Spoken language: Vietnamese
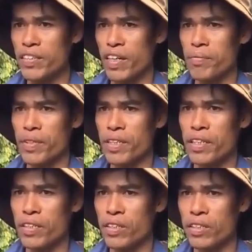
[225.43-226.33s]
Trong khi
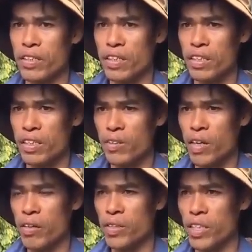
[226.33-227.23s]
đó tại Đồng Nai,
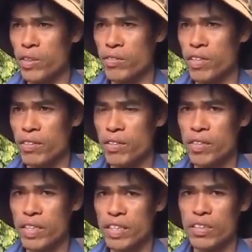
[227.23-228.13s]
giá tiêu hôm
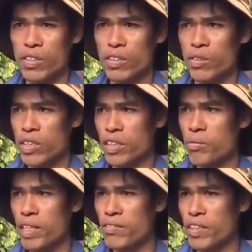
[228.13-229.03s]
nay ở mức
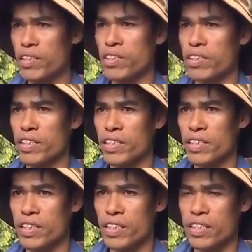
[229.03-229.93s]
80.000 đồng mỗi kg.